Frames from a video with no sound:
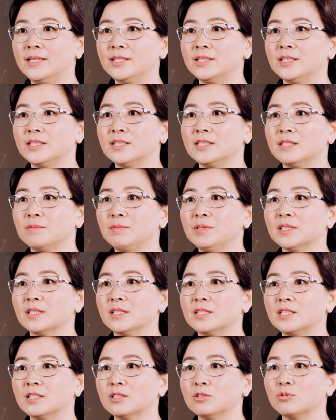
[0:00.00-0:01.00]
染性疾病
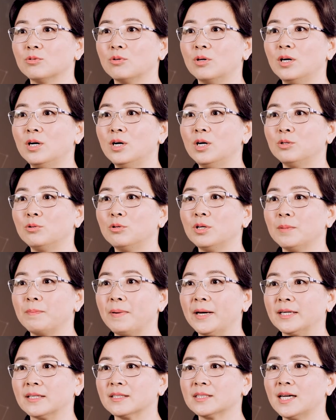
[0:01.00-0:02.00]
的增多，对
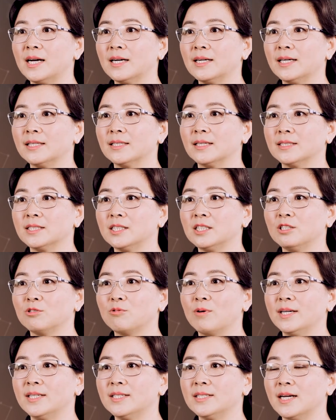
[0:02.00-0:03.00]
盆腔内的
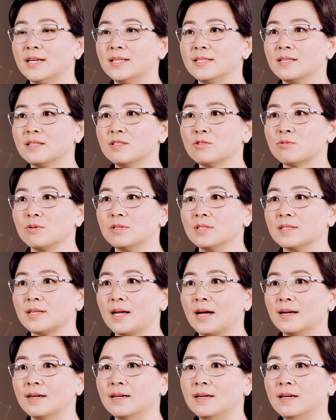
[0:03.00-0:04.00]
器官产生损
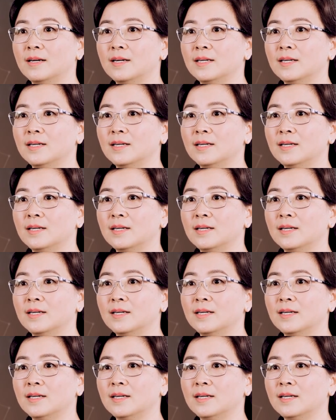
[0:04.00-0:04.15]
伤。